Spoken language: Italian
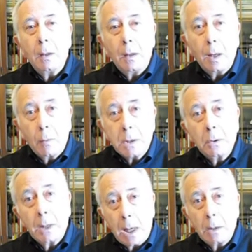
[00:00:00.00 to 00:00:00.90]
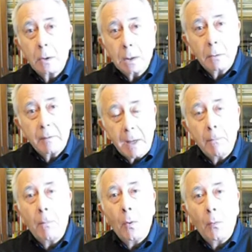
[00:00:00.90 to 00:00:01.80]
e questo credo che
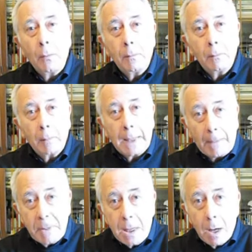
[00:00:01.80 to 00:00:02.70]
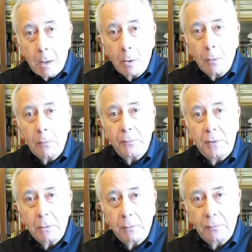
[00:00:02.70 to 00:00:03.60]
dovremmo capirlo
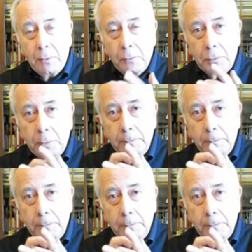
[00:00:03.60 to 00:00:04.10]
fino in fondo.